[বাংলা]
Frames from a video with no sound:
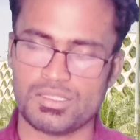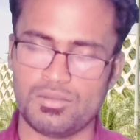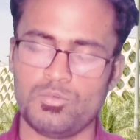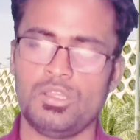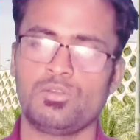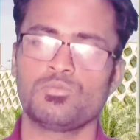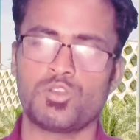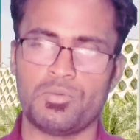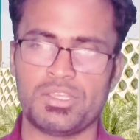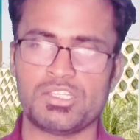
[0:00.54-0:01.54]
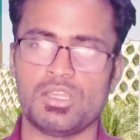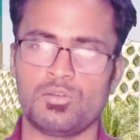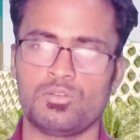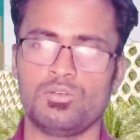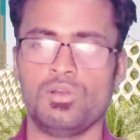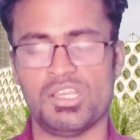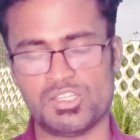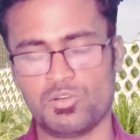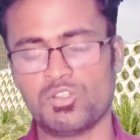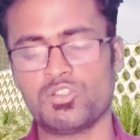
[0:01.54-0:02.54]
আসসালামু আলাইকুম সবাইকে স্বাগত
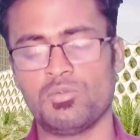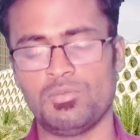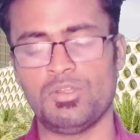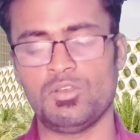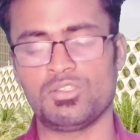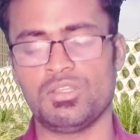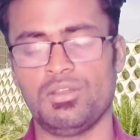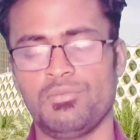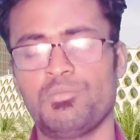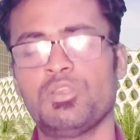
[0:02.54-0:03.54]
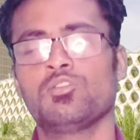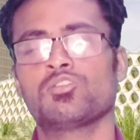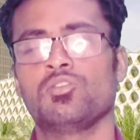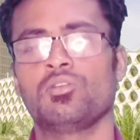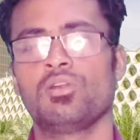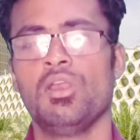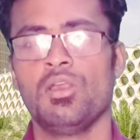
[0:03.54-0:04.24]
আশা করি সবাই ভালো আছেন প্রিয় দর্শক